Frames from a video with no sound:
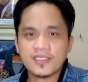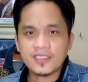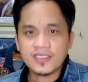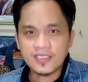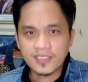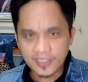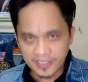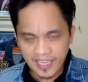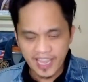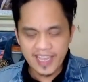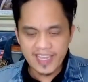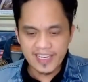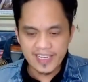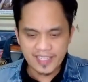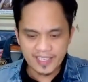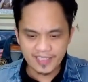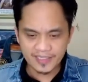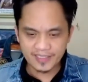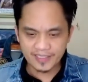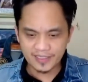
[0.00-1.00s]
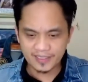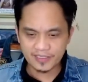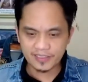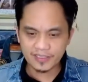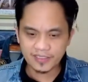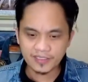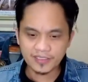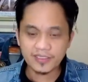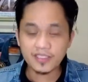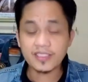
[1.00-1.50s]
design.
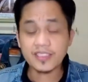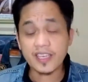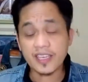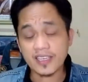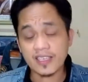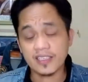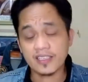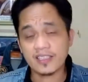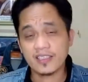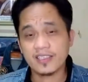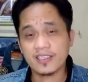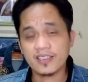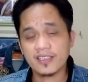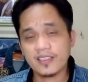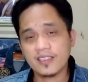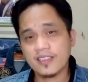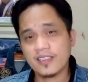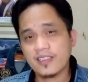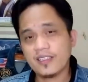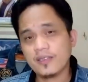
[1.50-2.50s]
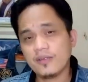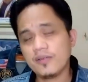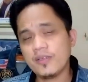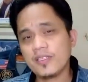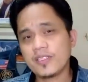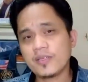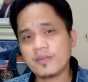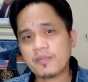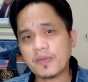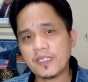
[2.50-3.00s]
Design. Well,
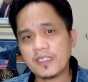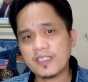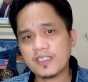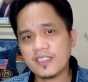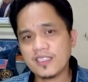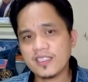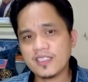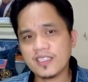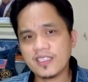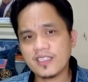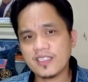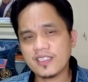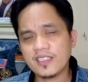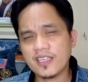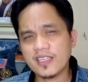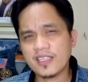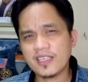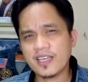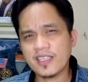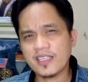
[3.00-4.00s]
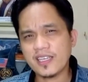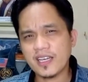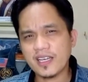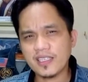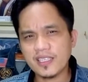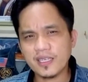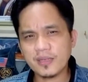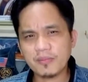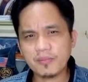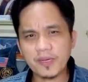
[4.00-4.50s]
sa pagdating sa design,
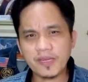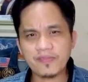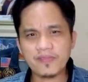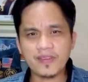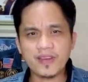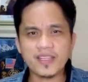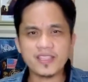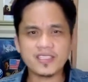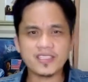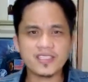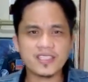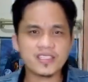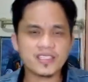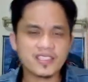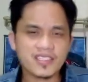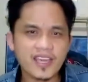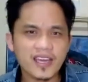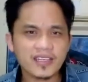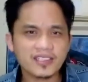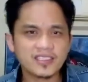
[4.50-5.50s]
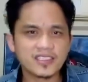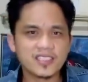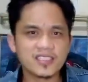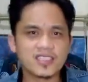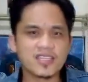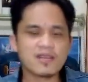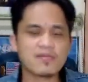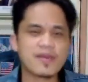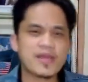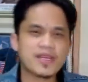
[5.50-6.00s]
kanya-kanyang preferences yan,
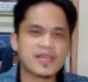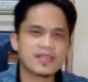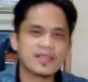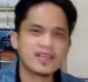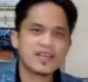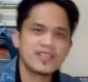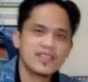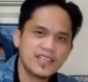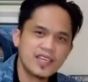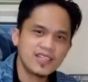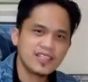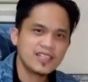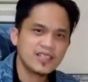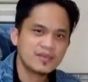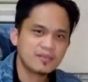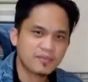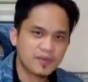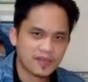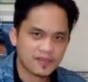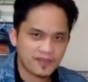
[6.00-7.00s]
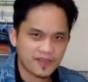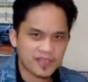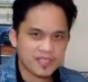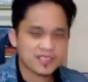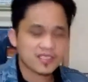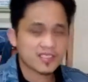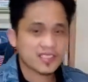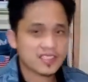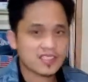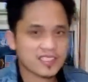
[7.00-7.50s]
gentlemen. Kanya-kanyang
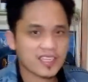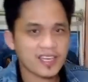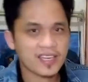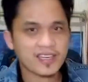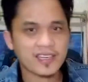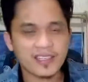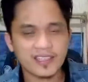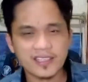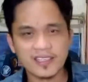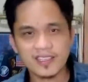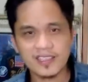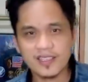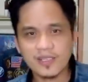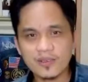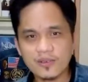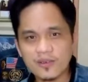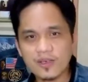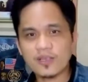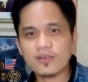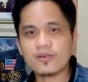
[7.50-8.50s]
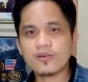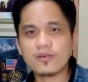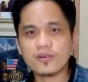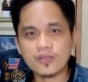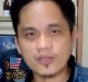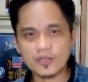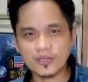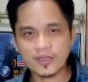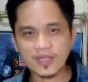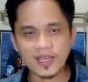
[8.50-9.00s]
preferences yan. Kung anong
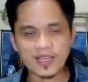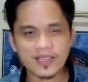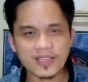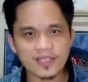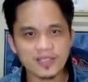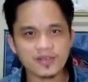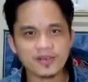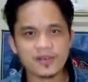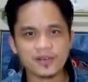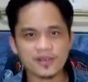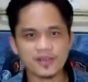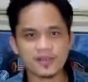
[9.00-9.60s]
kursonada nyo,